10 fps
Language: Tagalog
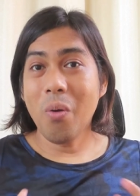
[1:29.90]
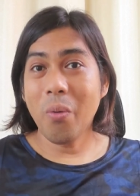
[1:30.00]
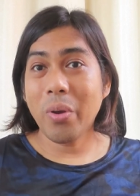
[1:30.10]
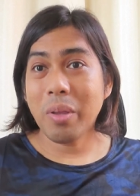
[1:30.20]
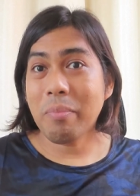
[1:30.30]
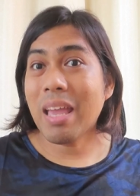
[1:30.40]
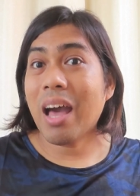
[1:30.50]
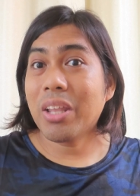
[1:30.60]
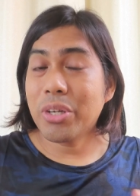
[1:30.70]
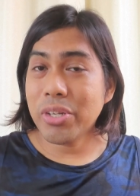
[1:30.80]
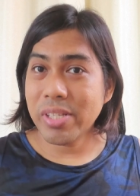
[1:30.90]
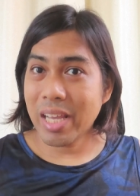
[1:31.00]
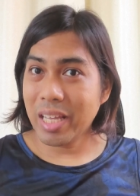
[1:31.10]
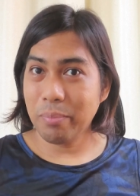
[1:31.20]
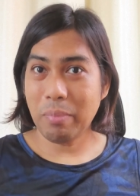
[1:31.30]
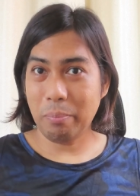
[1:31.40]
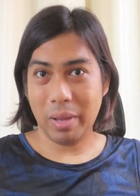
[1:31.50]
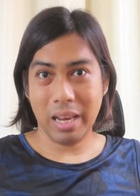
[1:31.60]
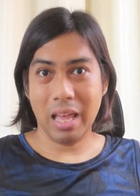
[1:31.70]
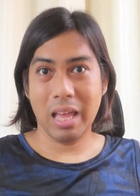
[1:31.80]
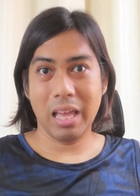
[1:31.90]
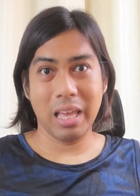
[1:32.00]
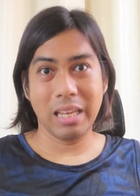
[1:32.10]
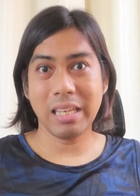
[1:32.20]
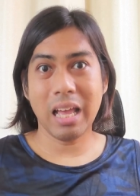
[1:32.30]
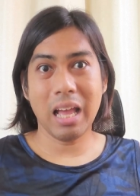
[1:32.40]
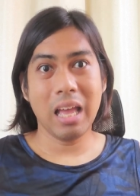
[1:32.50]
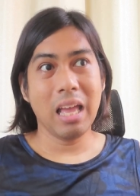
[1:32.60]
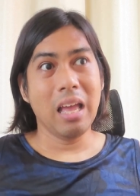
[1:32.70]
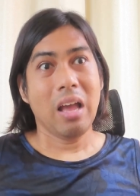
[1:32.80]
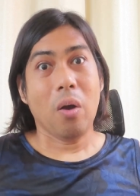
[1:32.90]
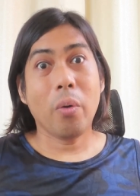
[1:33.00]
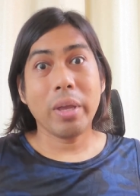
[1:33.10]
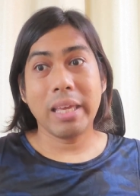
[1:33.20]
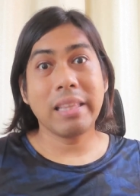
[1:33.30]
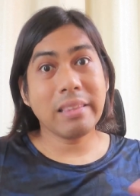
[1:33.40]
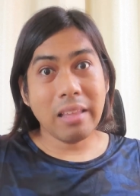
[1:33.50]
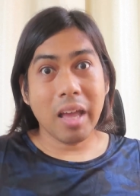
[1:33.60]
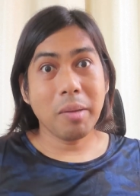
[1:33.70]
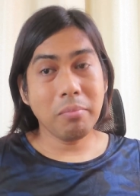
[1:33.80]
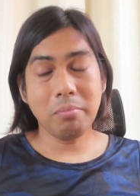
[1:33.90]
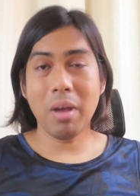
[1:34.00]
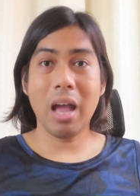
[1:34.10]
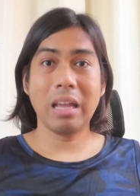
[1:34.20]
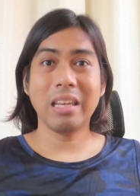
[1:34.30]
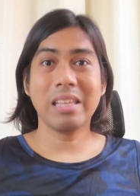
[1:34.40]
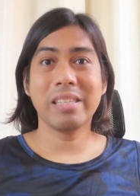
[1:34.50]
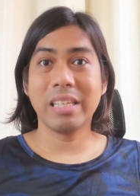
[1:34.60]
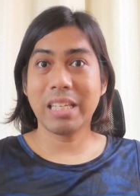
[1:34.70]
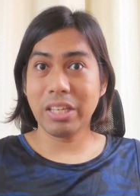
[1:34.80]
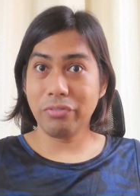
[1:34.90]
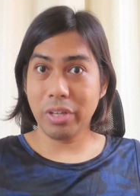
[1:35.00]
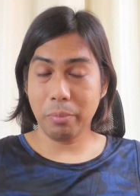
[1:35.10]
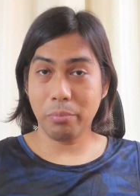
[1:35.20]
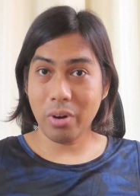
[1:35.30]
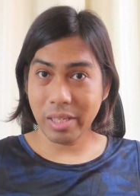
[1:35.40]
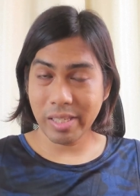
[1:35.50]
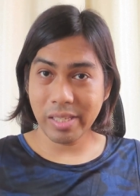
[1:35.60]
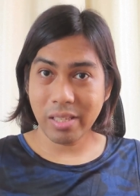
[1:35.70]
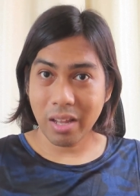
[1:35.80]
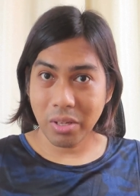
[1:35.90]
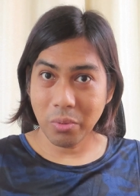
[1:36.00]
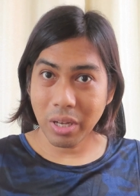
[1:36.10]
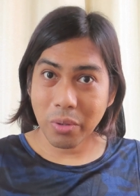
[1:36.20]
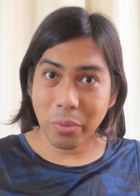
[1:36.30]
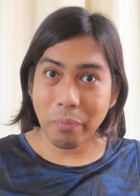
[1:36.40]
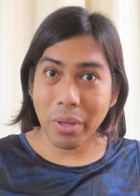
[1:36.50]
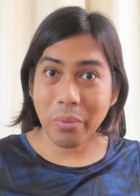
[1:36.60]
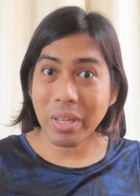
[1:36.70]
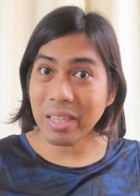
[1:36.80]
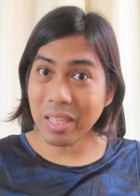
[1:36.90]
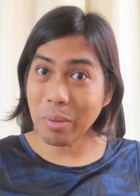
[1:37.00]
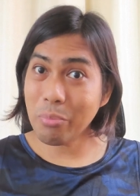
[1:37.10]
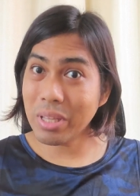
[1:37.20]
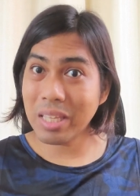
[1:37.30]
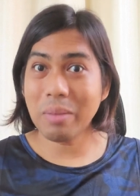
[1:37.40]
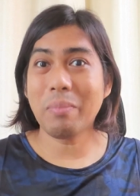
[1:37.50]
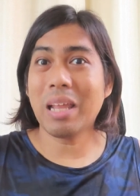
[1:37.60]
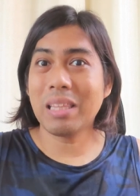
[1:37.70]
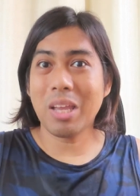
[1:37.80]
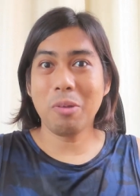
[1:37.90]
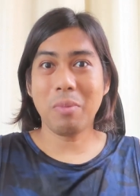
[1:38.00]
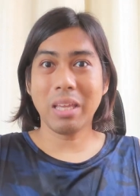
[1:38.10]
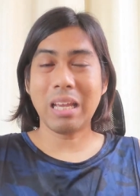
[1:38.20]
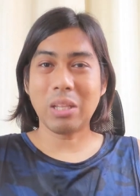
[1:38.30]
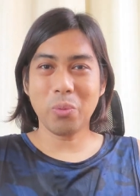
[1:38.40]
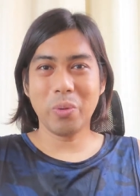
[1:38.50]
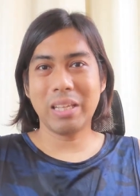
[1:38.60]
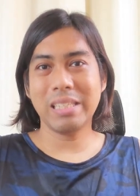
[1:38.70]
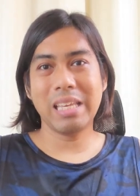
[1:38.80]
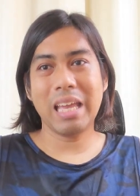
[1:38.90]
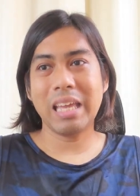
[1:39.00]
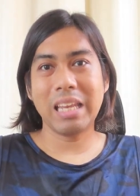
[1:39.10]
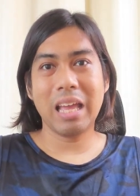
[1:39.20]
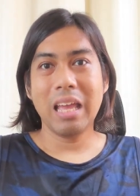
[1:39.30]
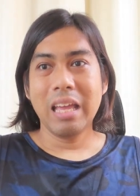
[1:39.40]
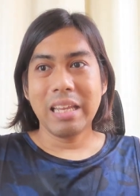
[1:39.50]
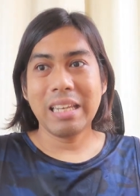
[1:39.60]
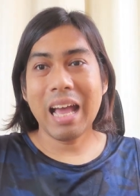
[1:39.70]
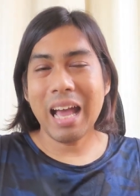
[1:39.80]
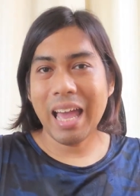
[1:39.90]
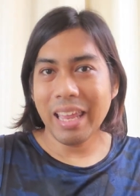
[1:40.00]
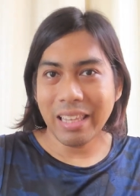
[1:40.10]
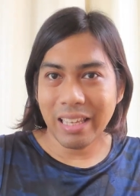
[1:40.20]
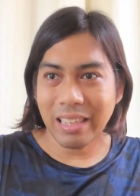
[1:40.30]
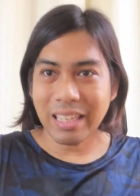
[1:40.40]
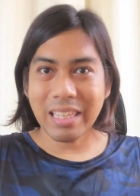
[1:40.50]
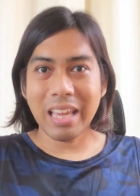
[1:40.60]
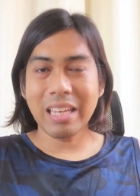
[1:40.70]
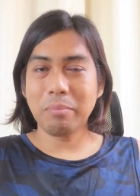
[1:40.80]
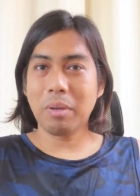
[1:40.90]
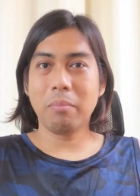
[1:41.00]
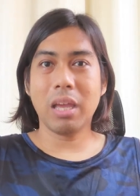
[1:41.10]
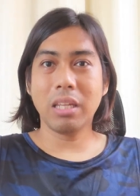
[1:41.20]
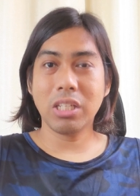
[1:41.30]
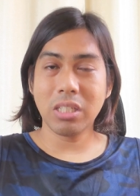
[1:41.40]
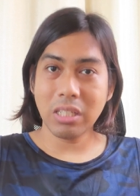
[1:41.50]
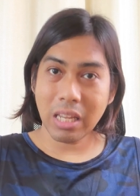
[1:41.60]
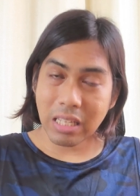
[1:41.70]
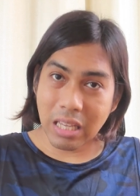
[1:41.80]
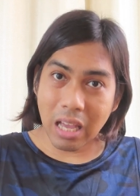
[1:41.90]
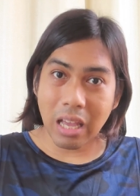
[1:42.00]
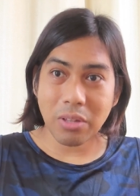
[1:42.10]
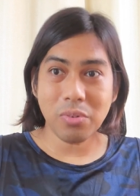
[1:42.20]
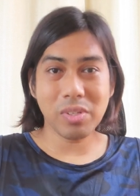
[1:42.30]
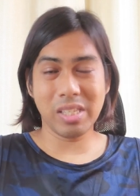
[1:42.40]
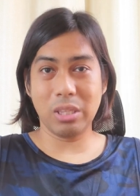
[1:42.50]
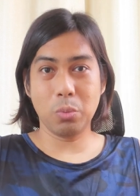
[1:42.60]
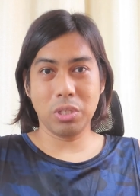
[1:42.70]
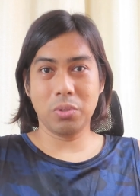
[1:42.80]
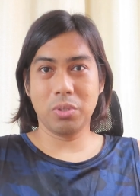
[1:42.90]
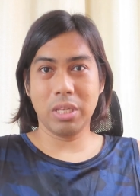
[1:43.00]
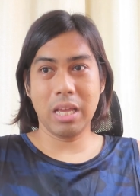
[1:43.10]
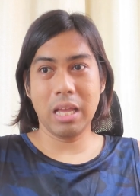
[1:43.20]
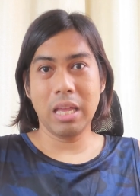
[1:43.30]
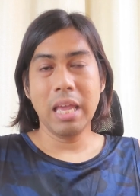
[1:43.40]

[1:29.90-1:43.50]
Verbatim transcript: uy, may other side pa pala na, uy, in time, maaring nasa grieving process tayo ngayon, pero in time, pwede rin pala tayo maging katulad niya na nahahandle na niya, na ma manage na niya yung sitwasyon niya.